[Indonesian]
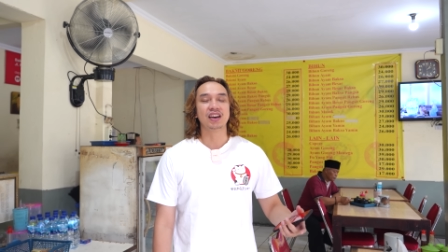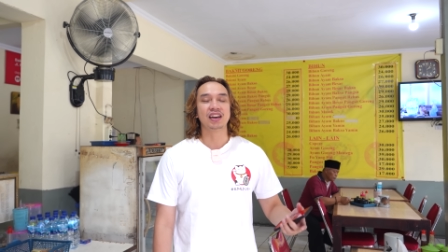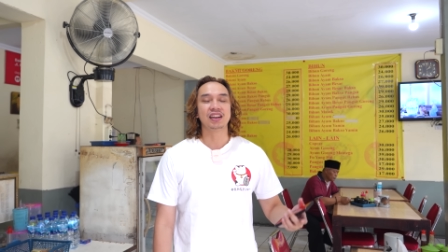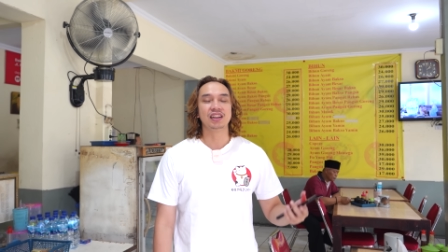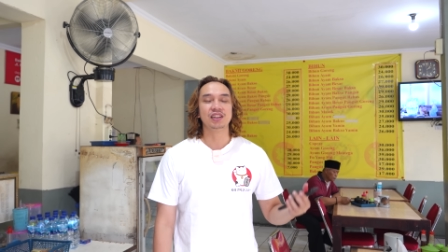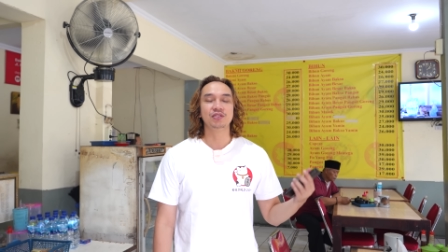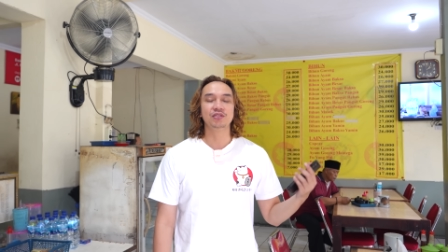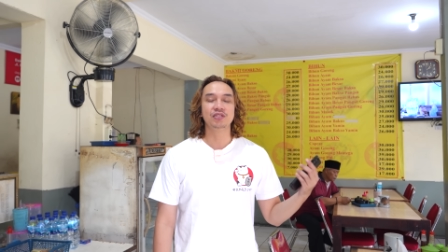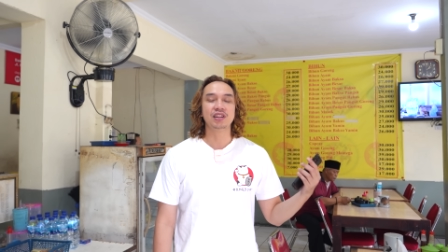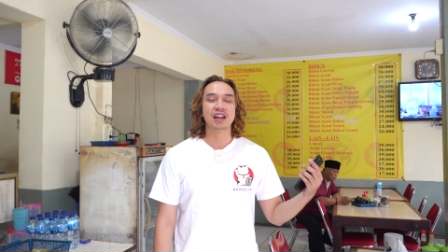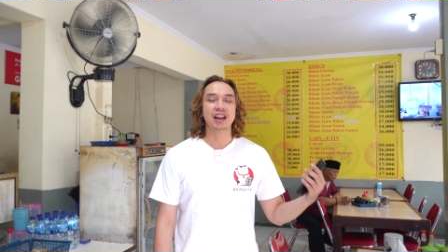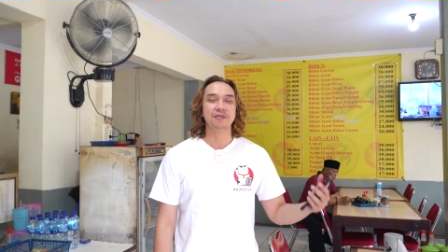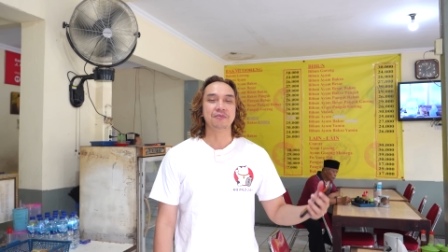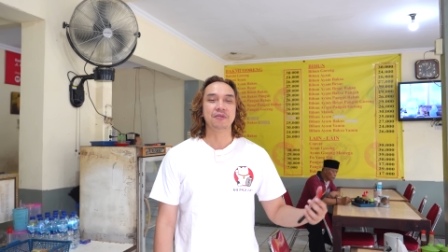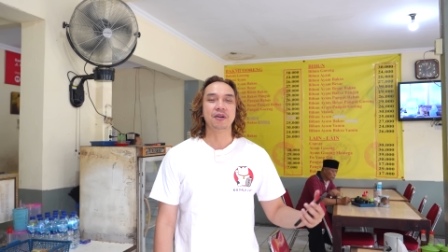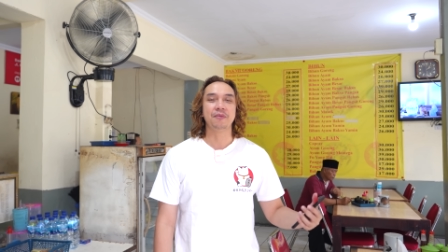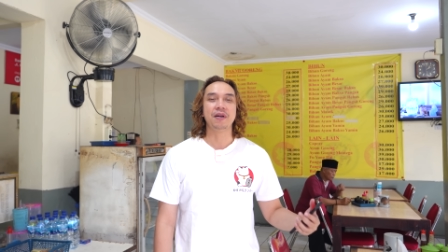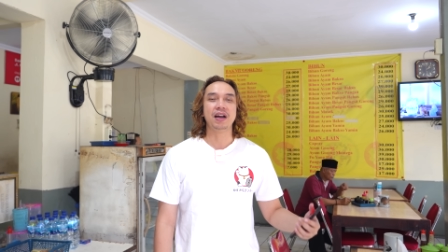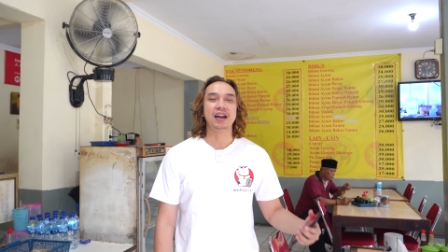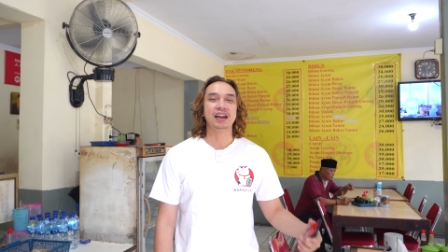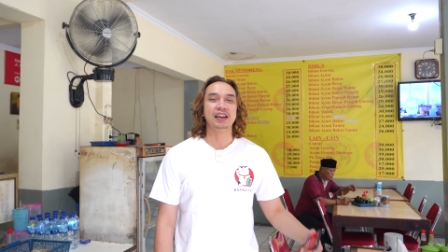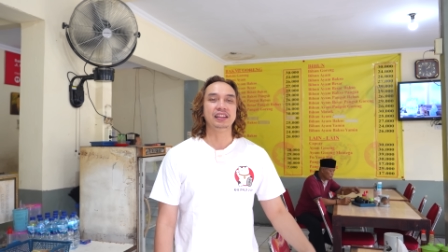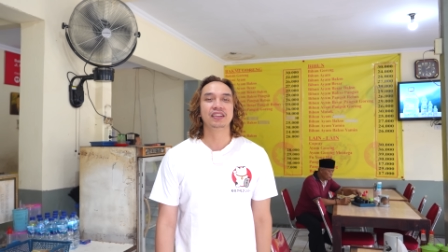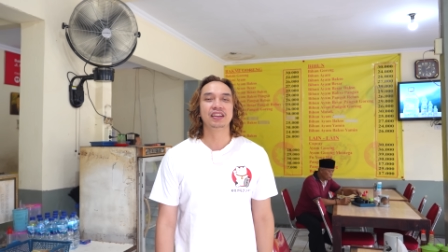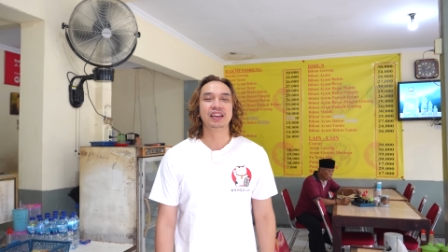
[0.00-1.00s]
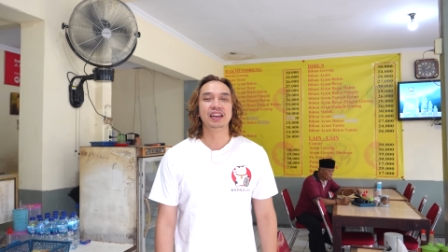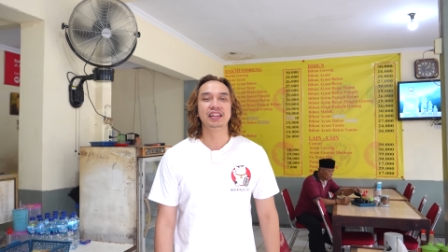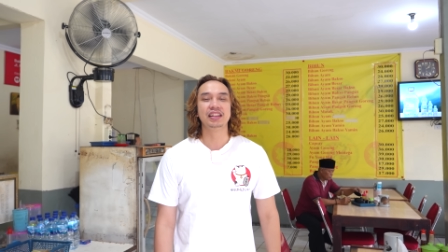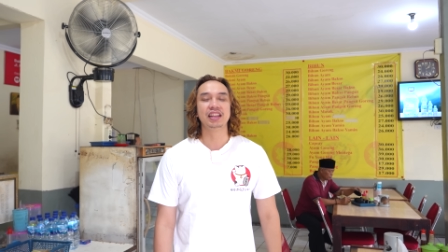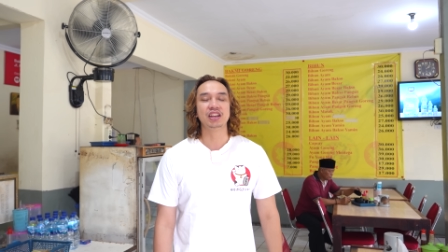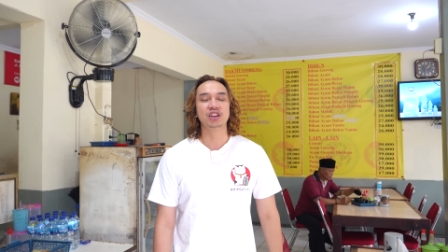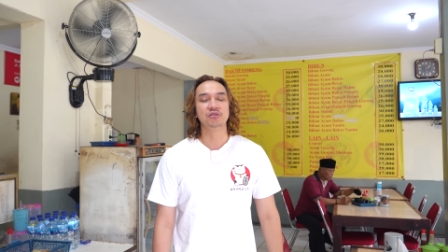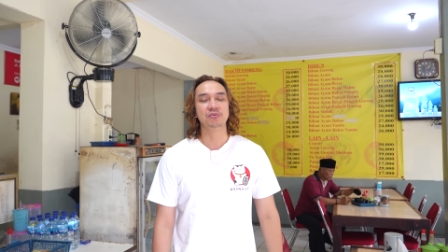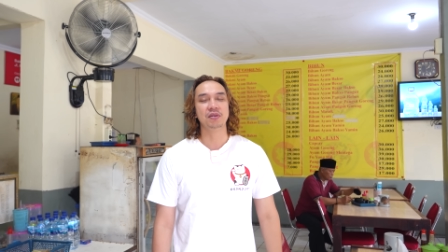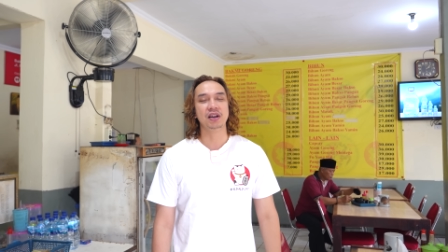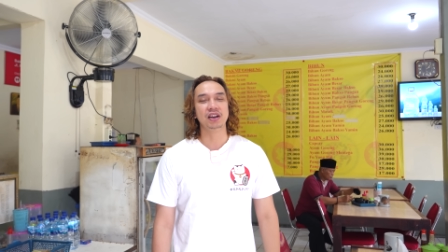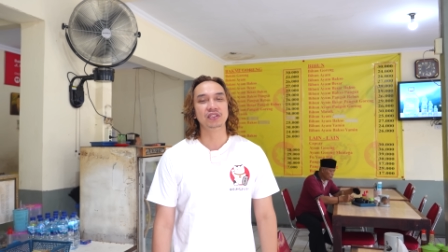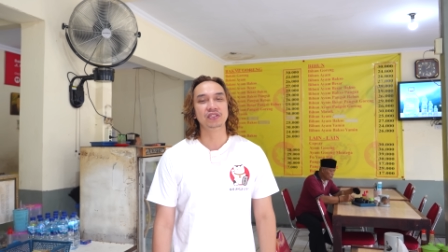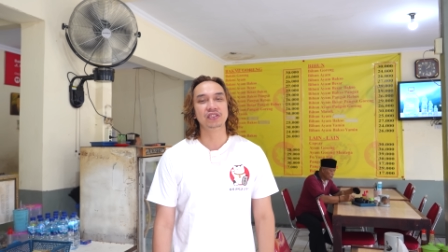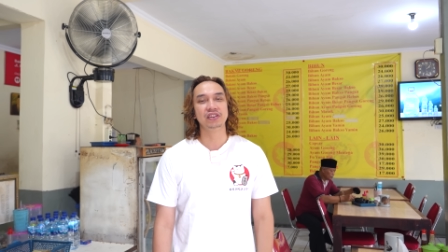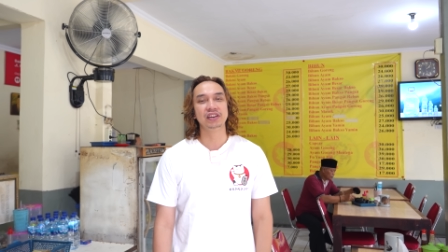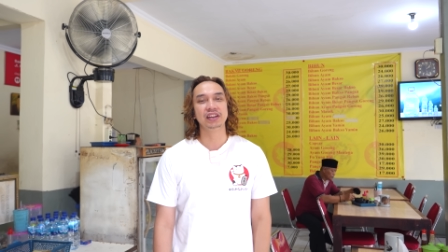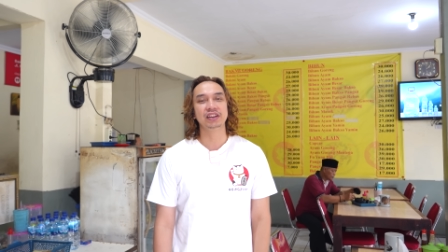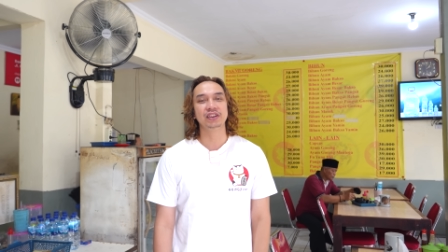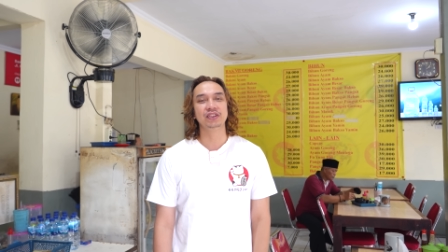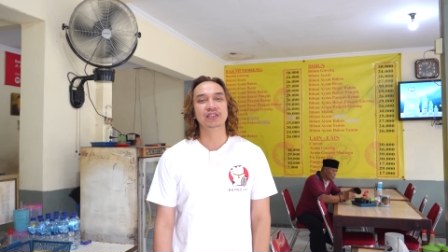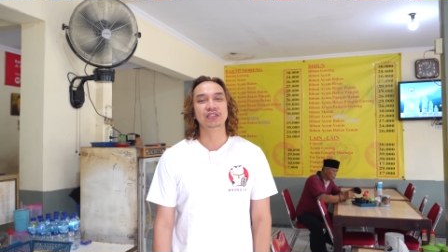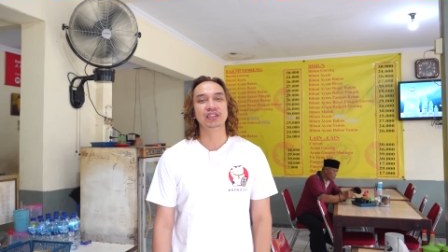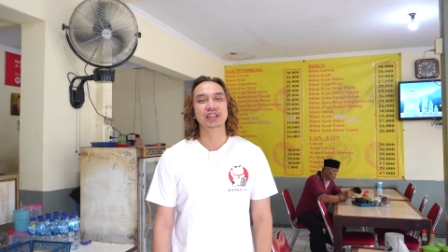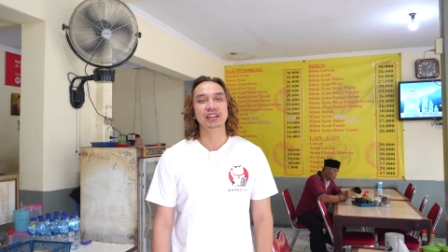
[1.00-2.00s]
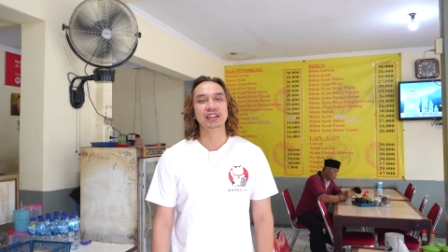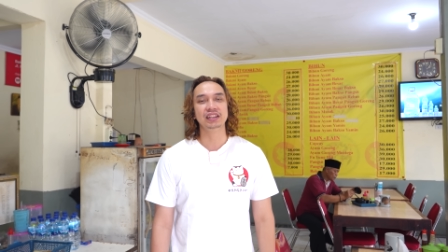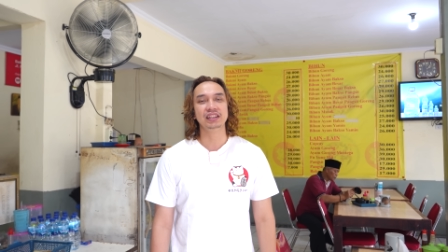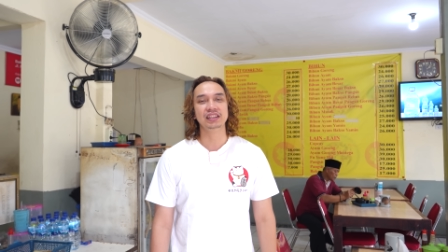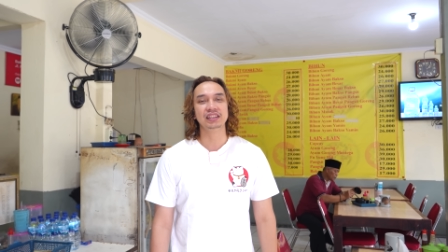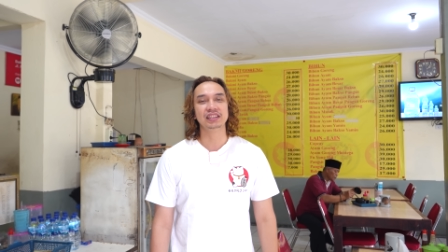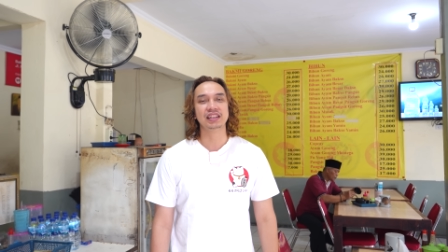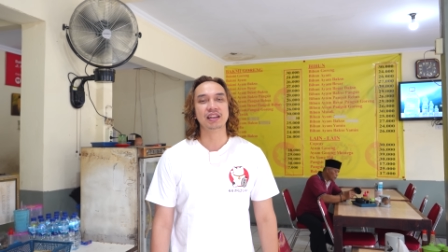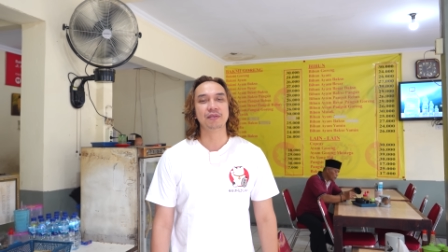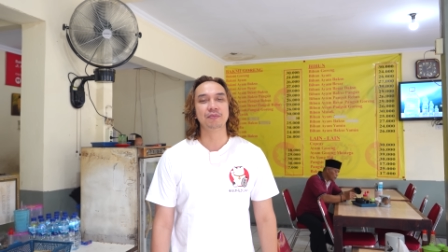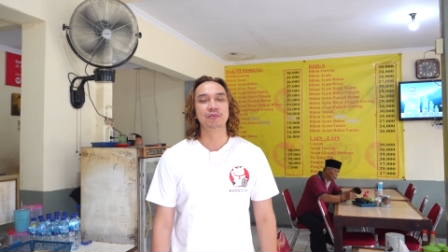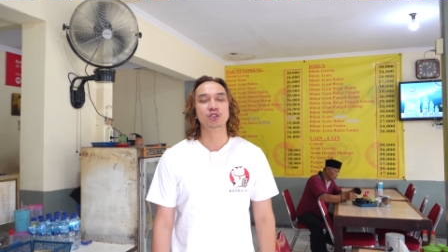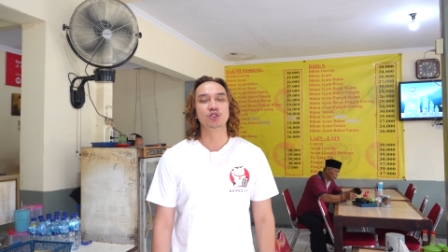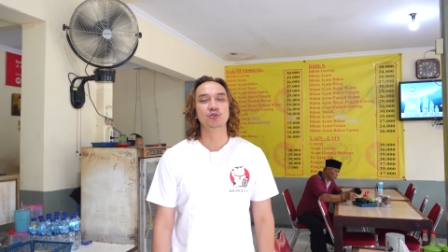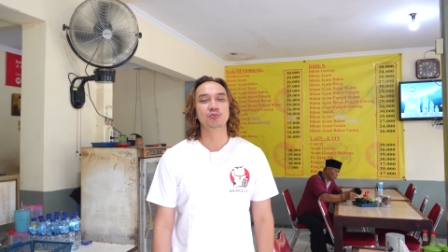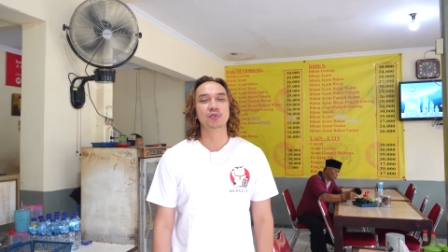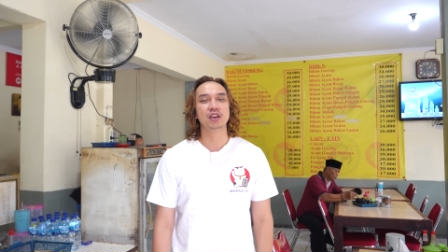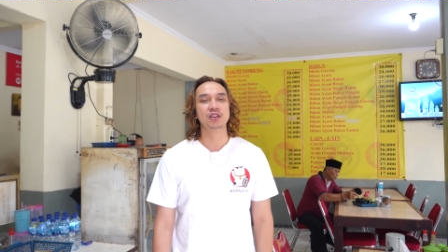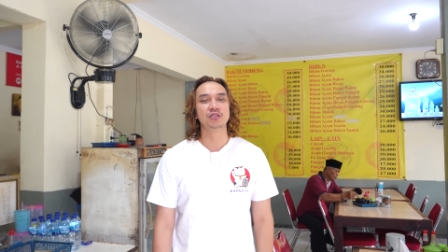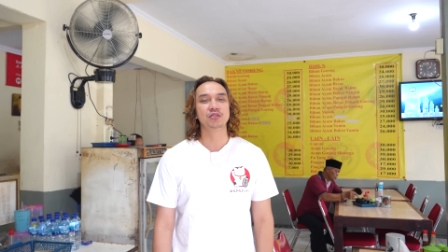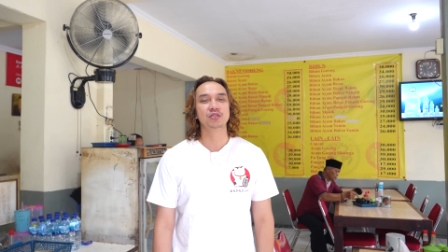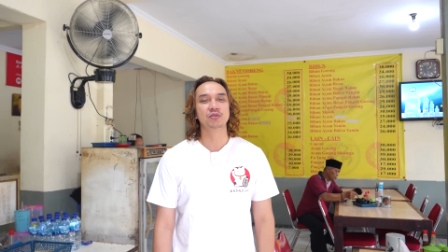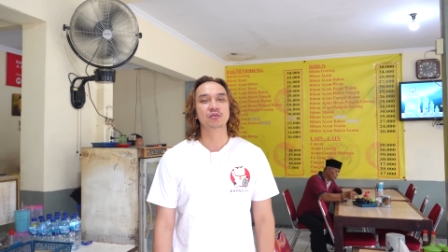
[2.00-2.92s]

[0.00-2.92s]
Karena ini udah lama banget. Oke, okay, thank you banget udah ngikutin. Sampai jumpa di